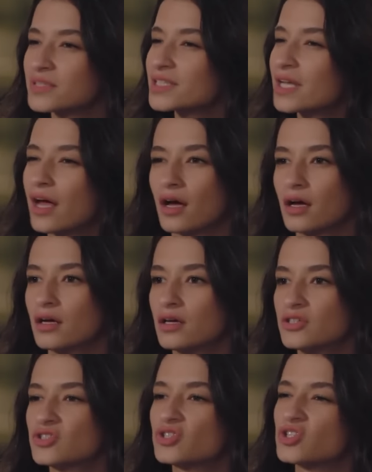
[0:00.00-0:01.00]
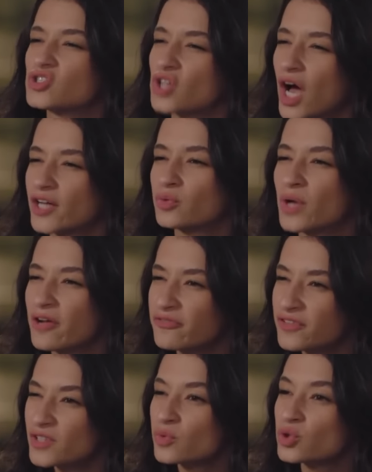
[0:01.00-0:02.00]
بس لا استنصحت
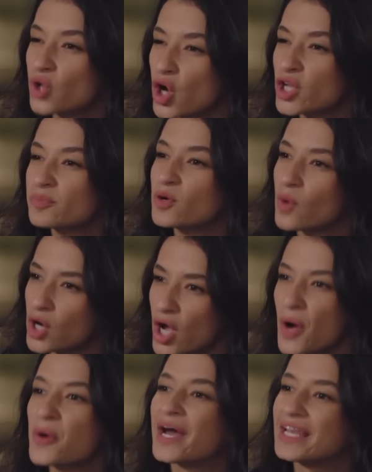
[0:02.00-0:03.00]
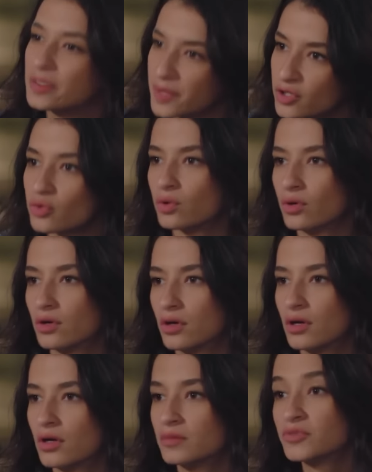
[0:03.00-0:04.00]
ولفت ودارت من ورايا وكلمته
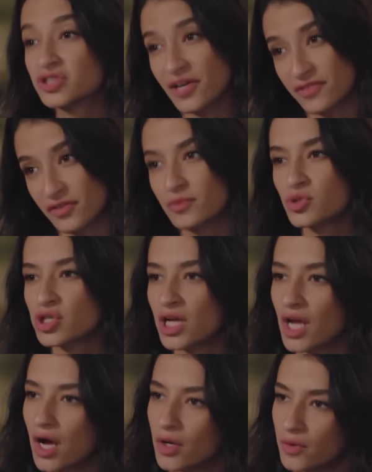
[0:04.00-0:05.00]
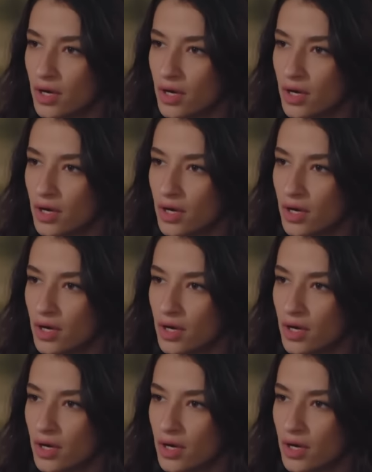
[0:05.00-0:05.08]
مش شايفه ان في مشكله يا